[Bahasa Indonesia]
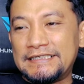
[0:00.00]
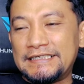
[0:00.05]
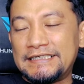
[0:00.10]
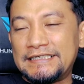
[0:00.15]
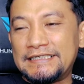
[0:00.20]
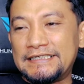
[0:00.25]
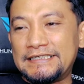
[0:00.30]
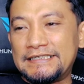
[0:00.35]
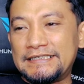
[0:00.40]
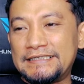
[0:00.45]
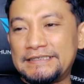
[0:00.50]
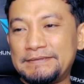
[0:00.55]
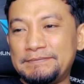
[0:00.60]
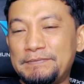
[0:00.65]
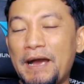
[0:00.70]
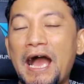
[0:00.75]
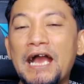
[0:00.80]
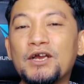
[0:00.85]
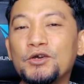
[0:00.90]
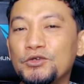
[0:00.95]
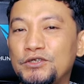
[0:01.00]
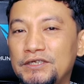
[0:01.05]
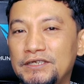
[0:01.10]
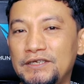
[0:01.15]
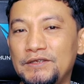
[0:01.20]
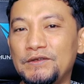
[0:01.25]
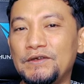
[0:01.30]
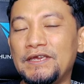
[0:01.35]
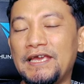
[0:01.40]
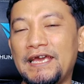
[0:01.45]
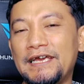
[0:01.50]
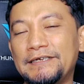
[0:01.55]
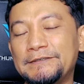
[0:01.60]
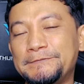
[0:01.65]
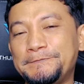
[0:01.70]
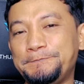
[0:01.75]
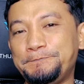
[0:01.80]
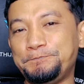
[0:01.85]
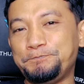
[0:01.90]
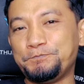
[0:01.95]
uh, bagus gitu ya
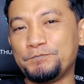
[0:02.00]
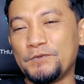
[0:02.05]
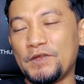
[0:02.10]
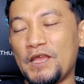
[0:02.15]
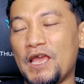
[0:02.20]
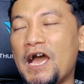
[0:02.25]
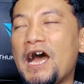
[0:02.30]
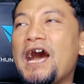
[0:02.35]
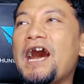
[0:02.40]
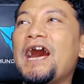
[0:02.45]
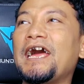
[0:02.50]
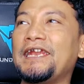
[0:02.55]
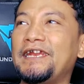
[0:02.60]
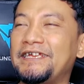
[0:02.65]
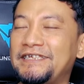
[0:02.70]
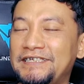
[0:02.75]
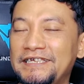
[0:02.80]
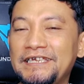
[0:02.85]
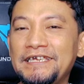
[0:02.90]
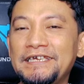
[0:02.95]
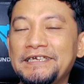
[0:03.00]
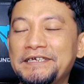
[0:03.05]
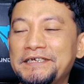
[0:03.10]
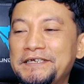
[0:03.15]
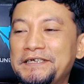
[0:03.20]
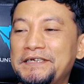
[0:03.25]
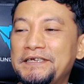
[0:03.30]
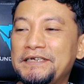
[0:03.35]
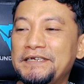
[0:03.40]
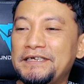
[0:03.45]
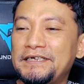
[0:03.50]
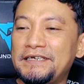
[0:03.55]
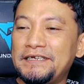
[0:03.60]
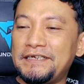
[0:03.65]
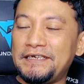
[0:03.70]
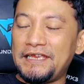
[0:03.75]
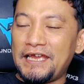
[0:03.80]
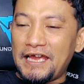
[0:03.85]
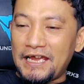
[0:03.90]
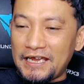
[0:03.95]
Ya ada sih.
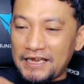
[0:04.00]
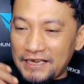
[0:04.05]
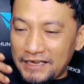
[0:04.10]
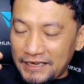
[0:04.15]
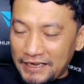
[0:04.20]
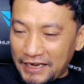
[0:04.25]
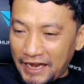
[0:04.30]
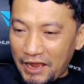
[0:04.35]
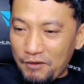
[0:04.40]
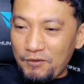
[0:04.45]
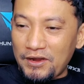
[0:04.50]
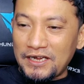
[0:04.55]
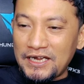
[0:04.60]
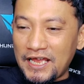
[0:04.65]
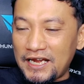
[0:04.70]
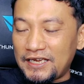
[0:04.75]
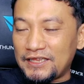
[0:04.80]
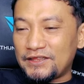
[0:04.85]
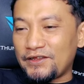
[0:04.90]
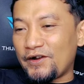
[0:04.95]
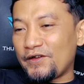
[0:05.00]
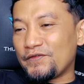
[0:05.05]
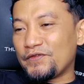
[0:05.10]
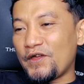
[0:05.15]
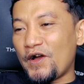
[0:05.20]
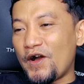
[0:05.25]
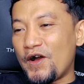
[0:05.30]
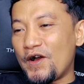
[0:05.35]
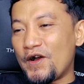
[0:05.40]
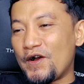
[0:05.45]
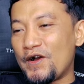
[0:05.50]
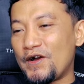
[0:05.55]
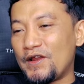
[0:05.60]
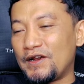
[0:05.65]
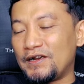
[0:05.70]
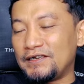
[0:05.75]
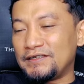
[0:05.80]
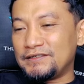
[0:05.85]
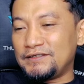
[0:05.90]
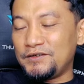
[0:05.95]
Dia ngerawat dari
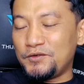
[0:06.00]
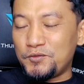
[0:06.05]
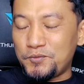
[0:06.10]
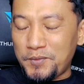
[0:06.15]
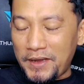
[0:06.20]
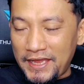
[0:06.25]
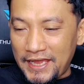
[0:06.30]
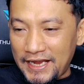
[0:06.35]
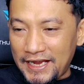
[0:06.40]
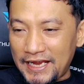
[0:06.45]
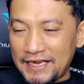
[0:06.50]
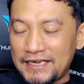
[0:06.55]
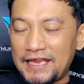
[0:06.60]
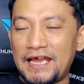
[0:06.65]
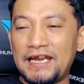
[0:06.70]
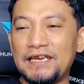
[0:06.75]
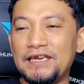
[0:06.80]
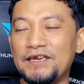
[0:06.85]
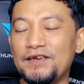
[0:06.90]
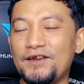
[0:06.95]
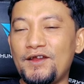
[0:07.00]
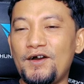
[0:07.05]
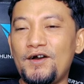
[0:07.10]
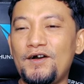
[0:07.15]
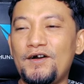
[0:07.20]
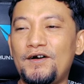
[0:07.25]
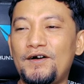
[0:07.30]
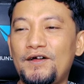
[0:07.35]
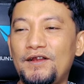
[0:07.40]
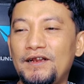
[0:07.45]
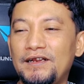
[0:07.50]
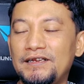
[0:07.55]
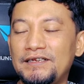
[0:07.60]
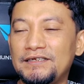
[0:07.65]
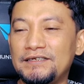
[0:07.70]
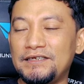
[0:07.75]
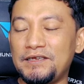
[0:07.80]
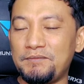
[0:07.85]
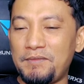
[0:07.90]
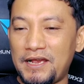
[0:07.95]
trotol, diupayakan dari
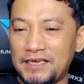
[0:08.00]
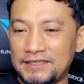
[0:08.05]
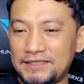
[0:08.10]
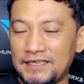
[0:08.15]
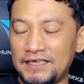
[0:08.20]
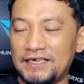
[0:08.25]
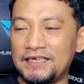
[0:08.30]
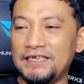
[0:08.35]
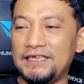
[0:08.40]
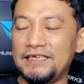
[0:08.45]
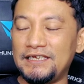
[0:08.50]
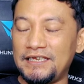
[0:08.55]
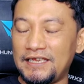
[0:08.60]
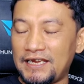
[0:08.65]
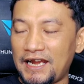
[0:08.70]
nol, dimasteri,